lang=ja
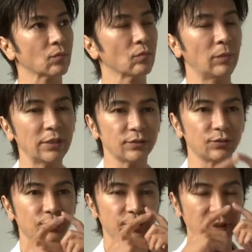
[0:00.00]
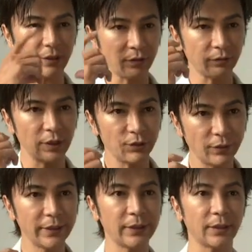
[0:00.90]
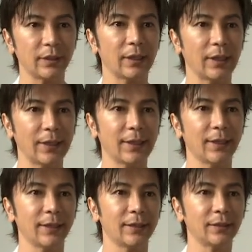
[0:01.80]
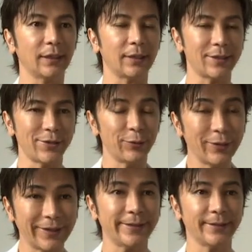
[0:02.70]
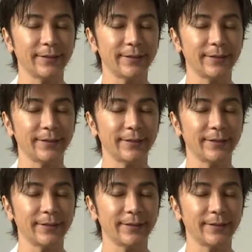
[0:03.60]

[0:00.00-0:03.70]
マスクつけてるがゆえになんかより